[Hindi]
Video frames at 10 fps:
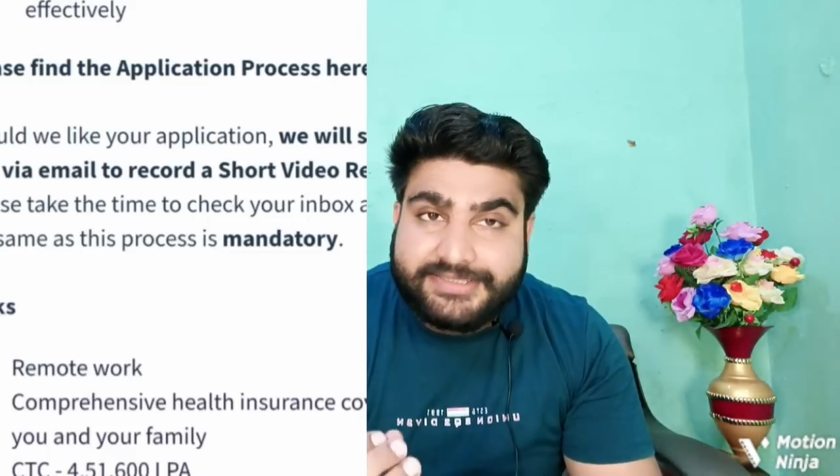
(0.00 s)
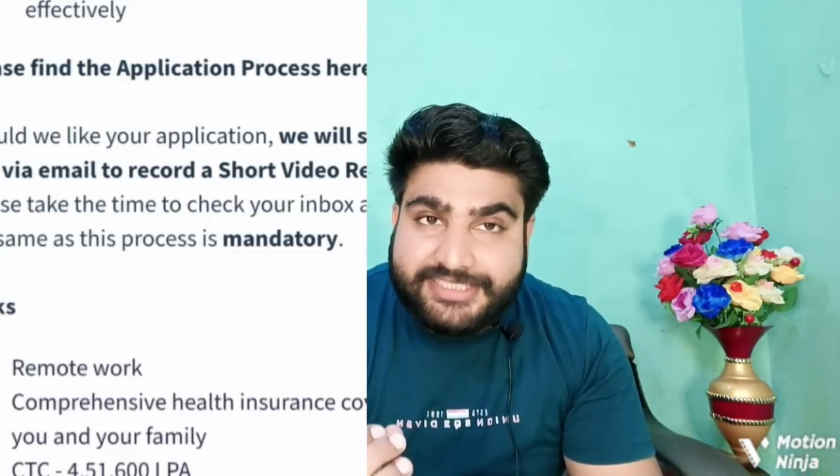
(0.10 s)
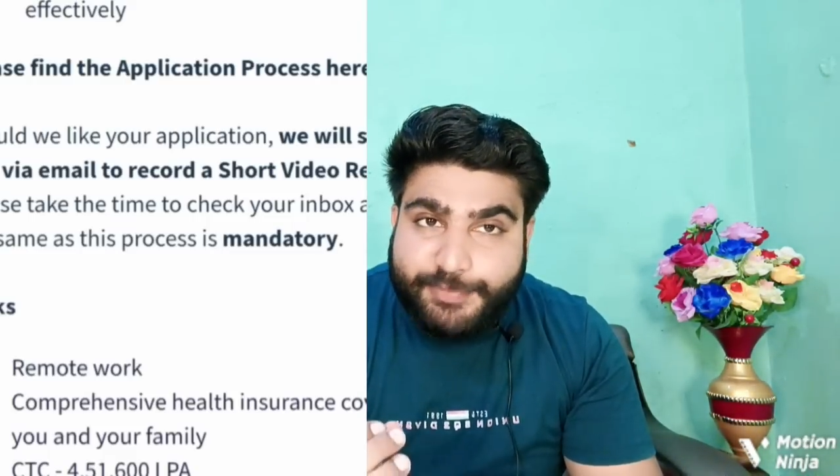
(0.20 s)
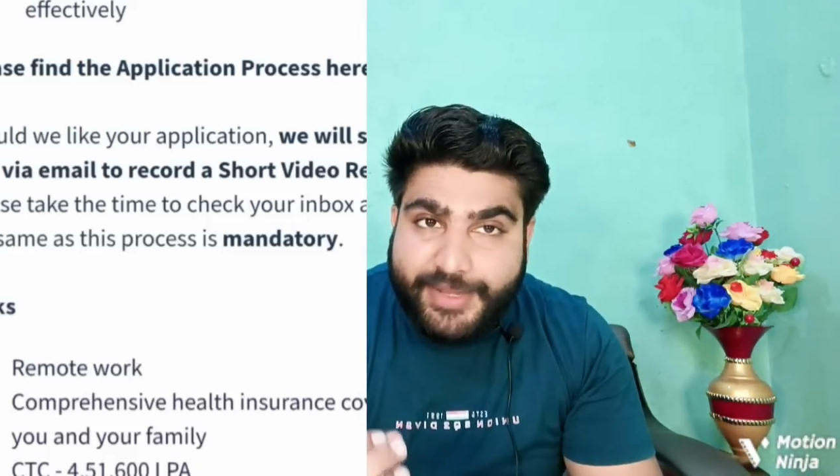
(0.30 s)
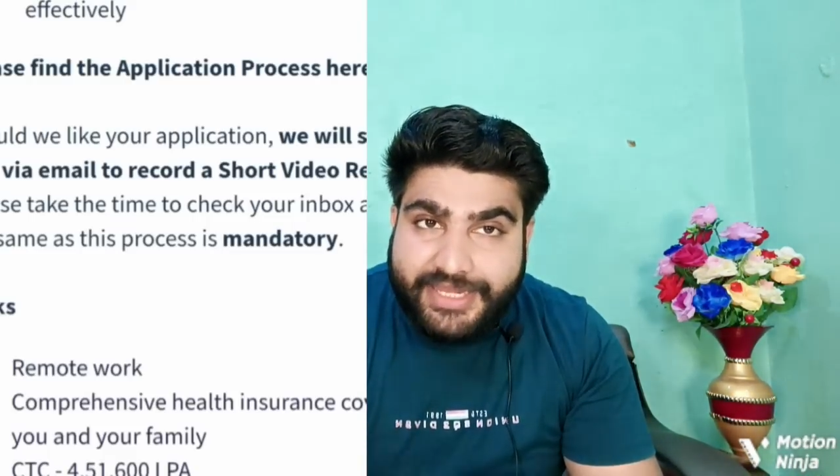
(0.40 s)

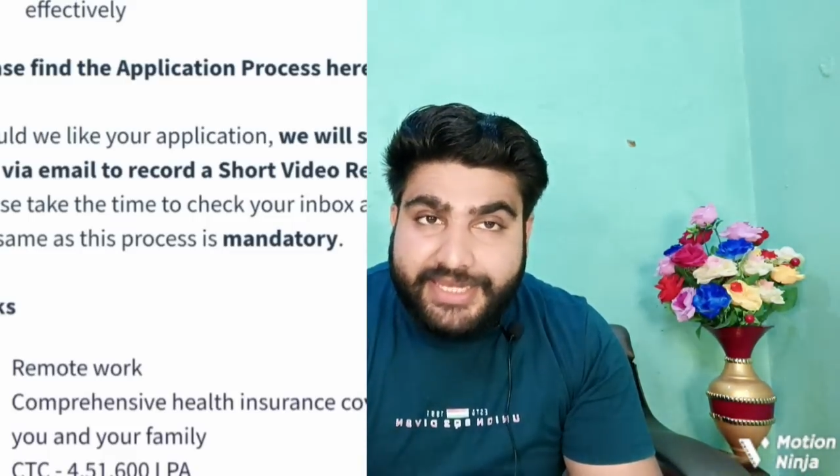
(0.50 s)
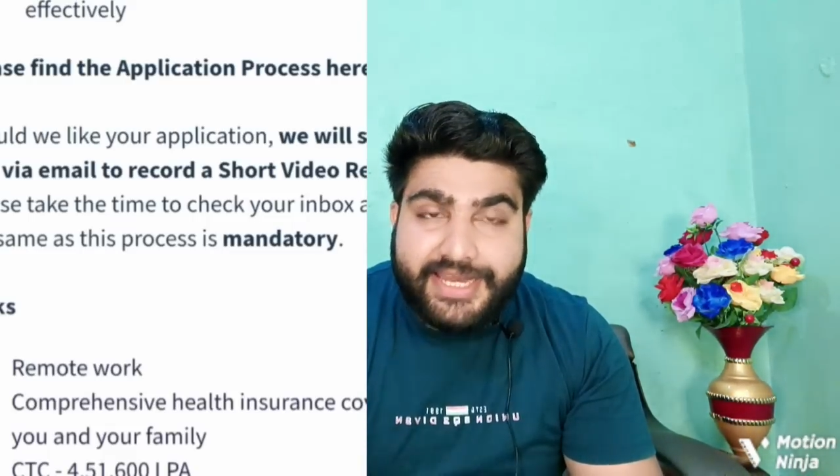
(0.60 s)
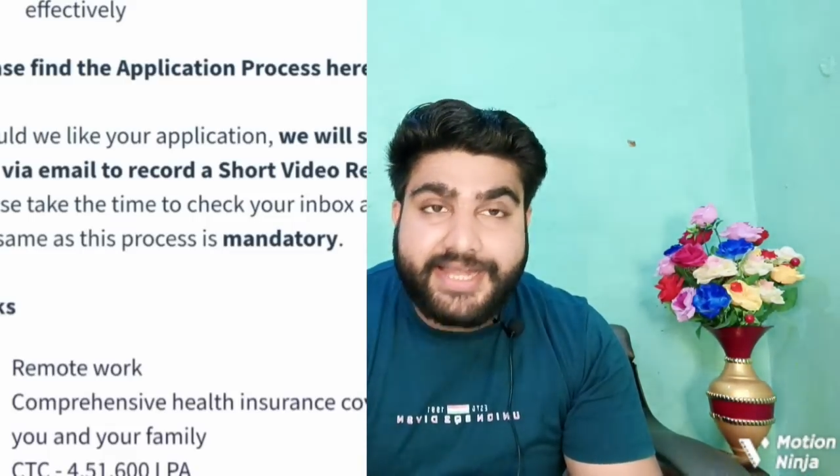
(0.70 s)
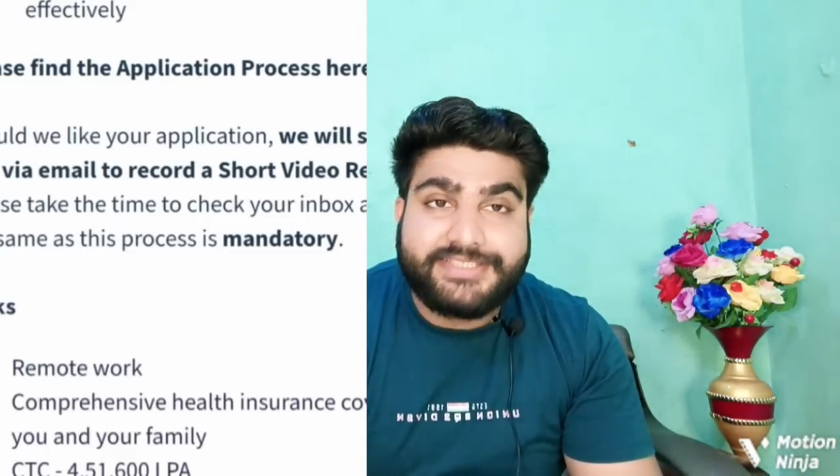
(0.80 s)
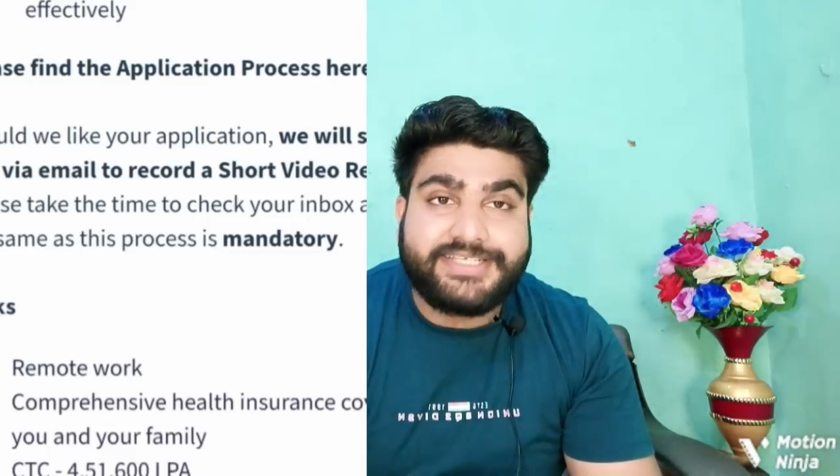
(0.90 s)
जिसमें इन
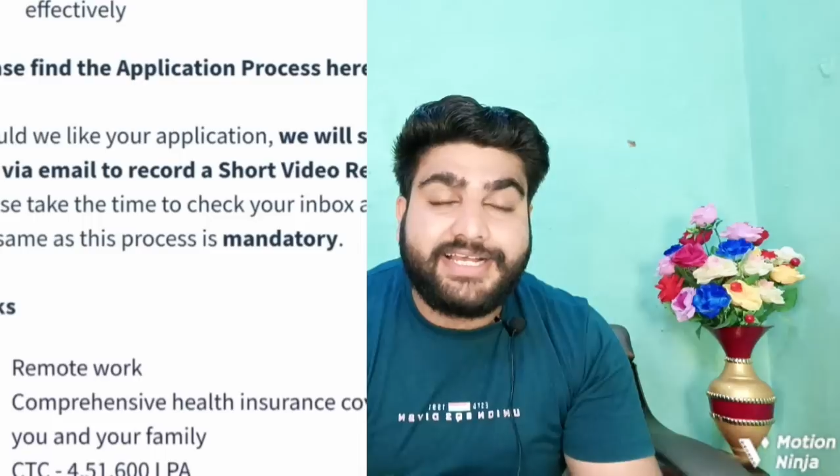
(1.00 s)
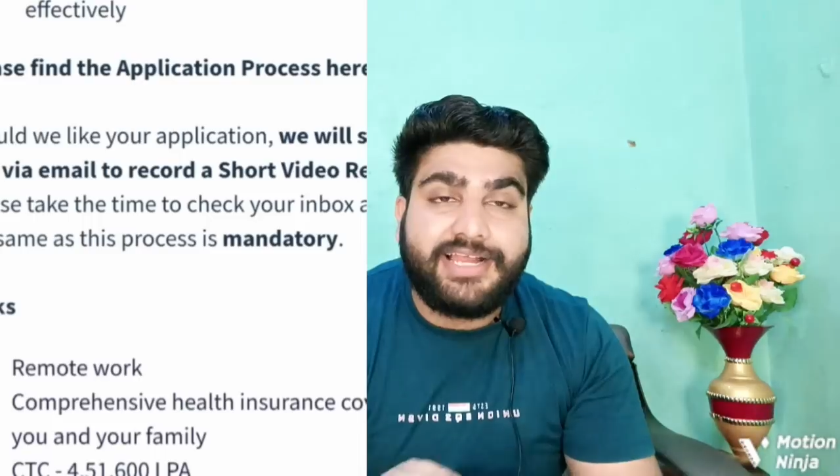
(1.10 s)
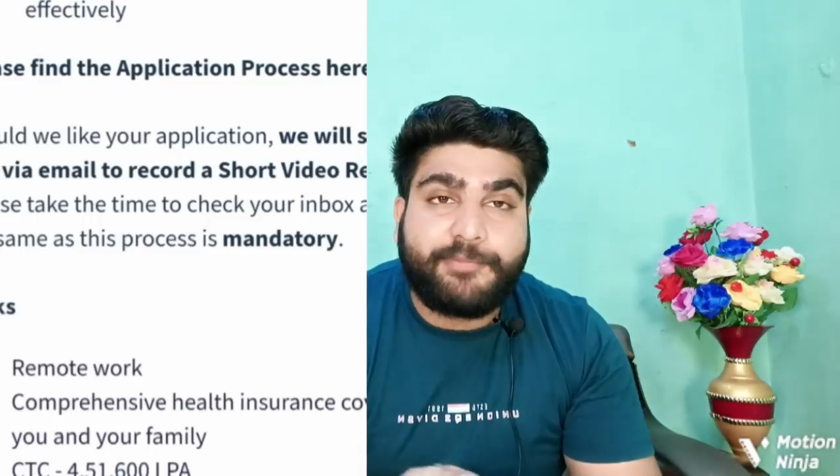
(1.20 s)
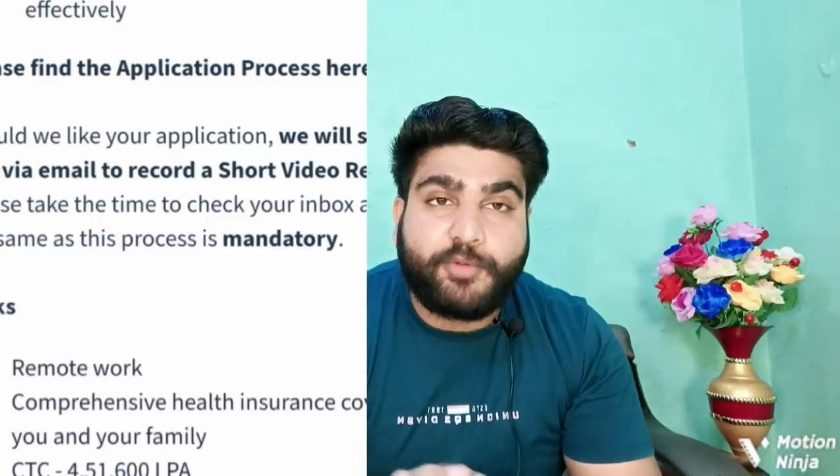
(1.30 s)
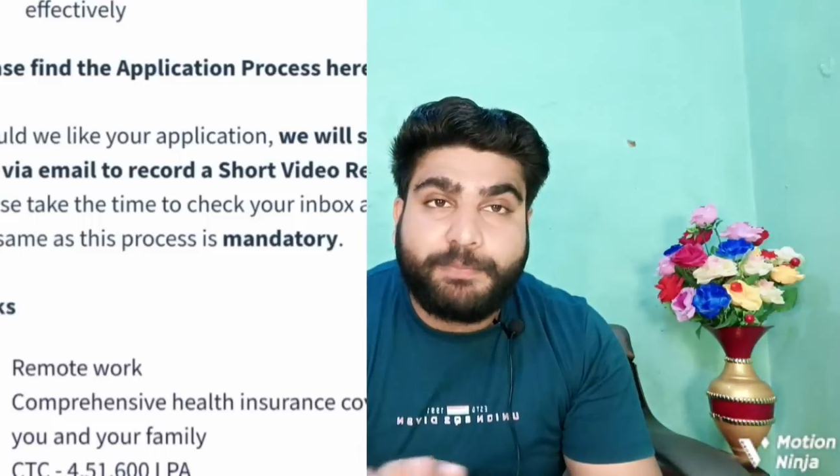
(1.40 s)
हैंड सैलरी
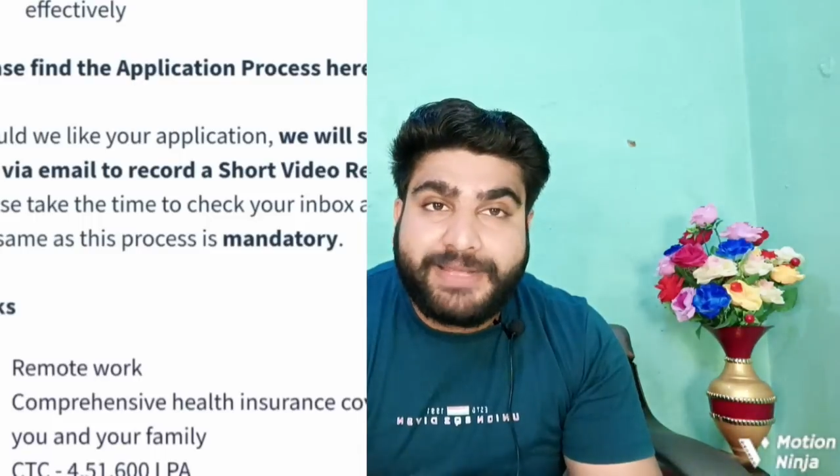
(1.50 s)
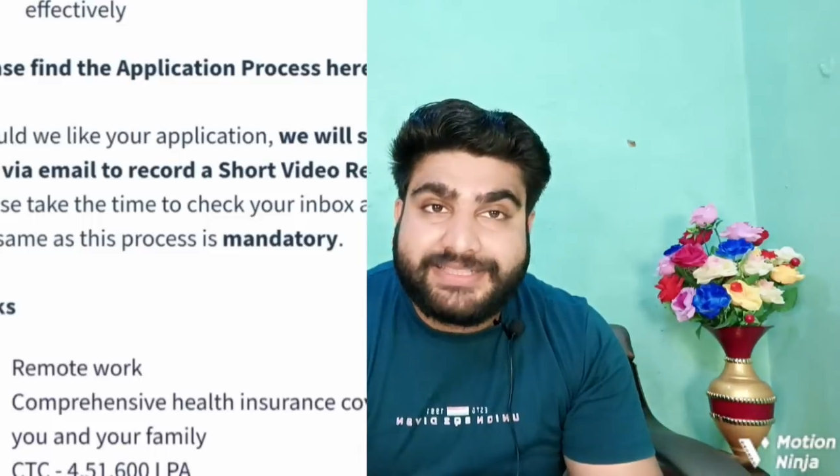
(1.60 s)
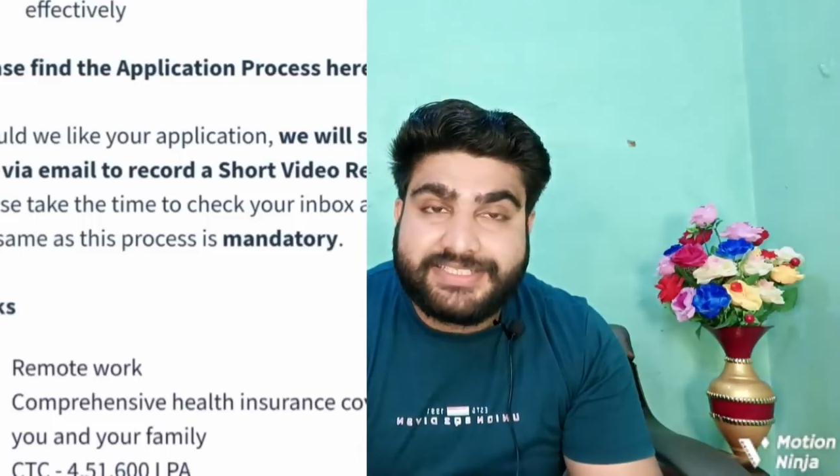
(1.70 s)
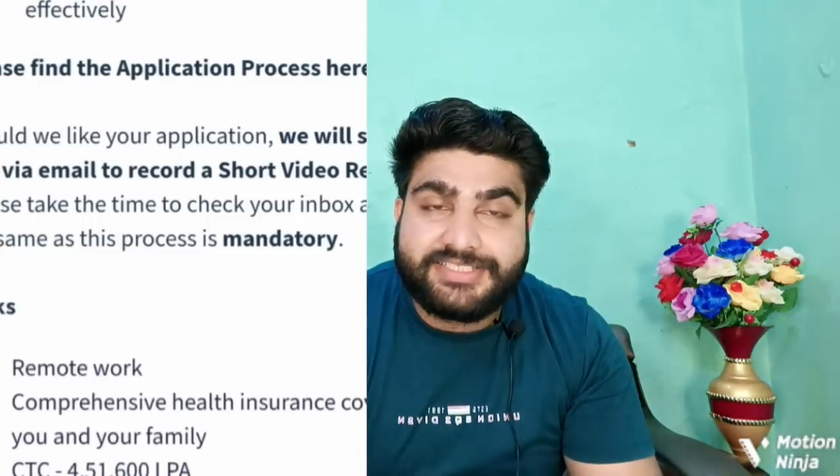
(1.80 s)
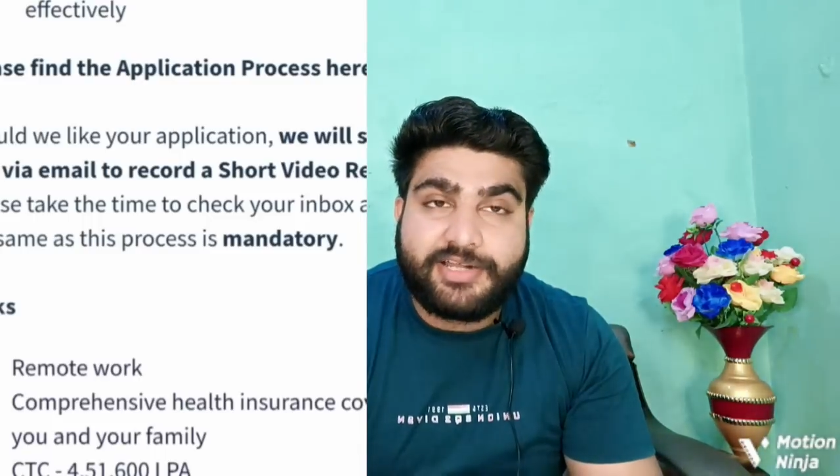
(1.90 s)
आपको
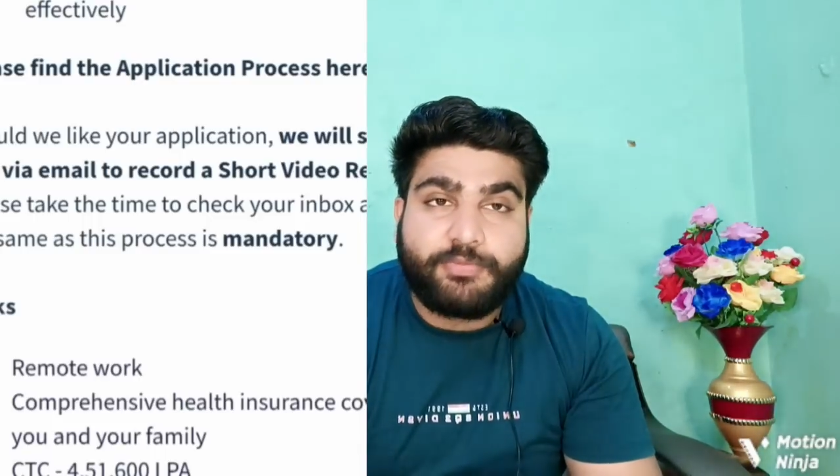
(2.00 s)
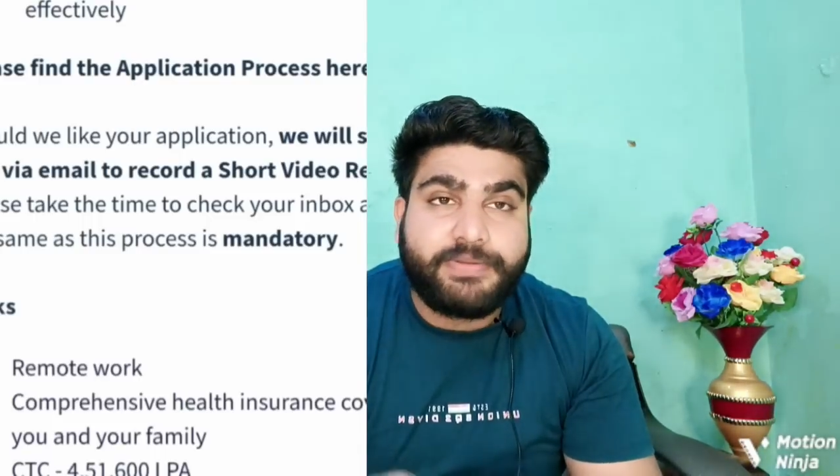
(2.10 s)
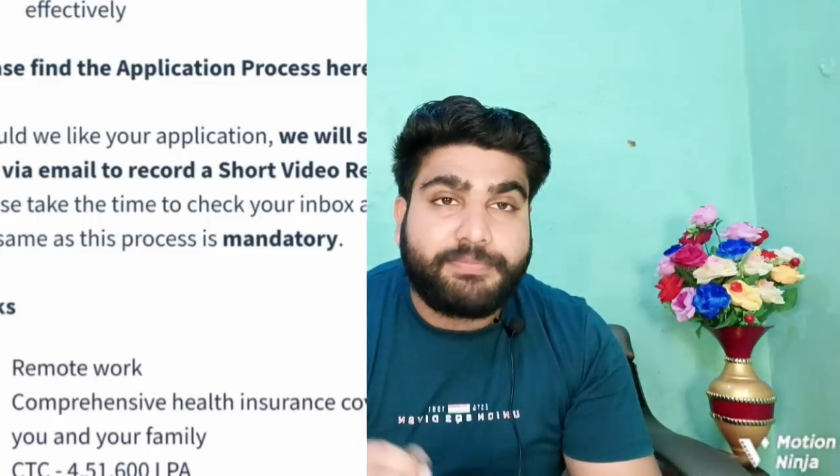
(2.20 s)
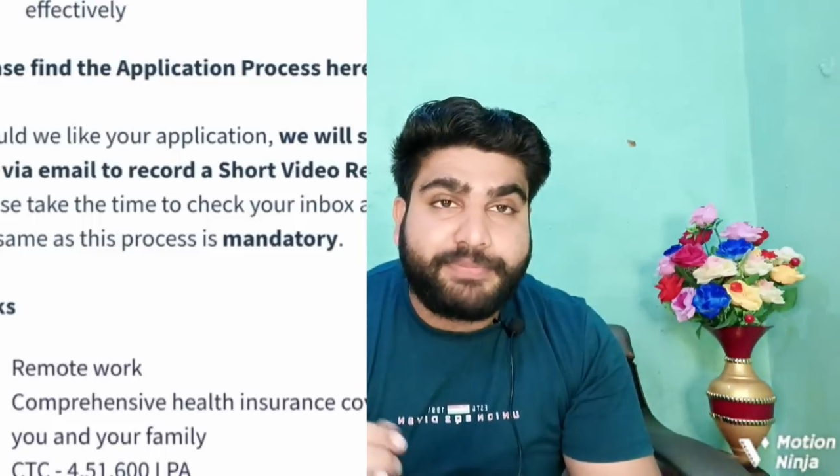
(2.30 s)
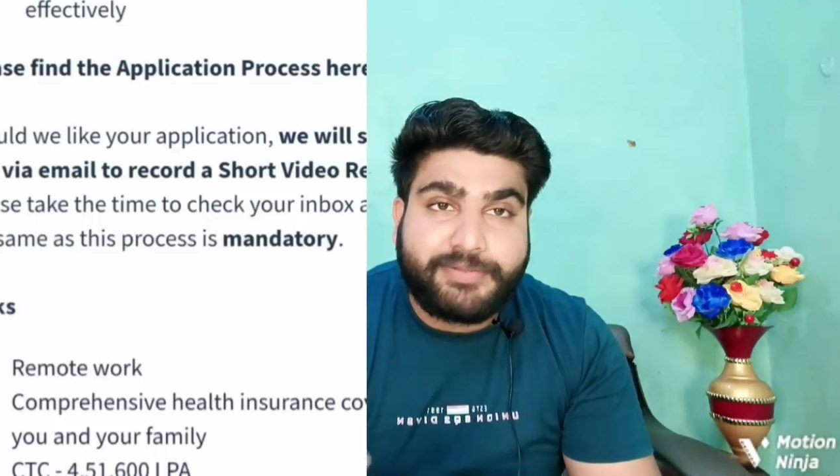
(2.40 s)
पैंतीस हजार रुपए